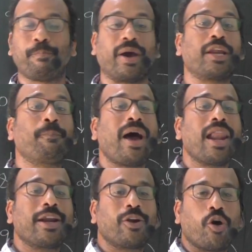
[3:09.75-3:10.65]

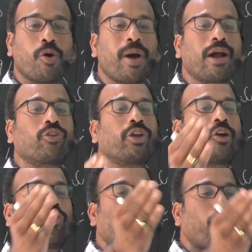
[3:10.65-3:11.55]
పరిపాలనలో మాకు
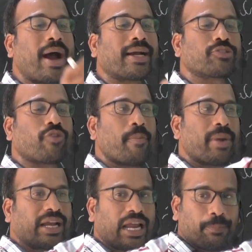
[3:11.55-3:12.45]
ఎక్కువ
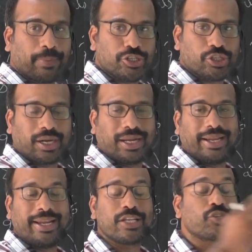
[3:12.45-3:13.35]
భాగస్వామ్యం కల్పించండి
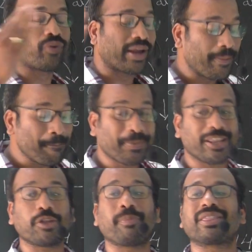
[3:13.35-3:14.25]
స్వయం
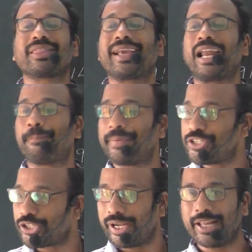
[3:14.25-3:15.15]
ప్రతిపత్తి
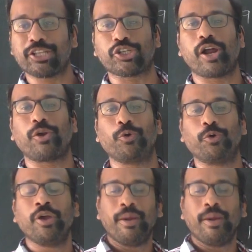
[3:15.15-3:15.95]
కల్పించండి చాలు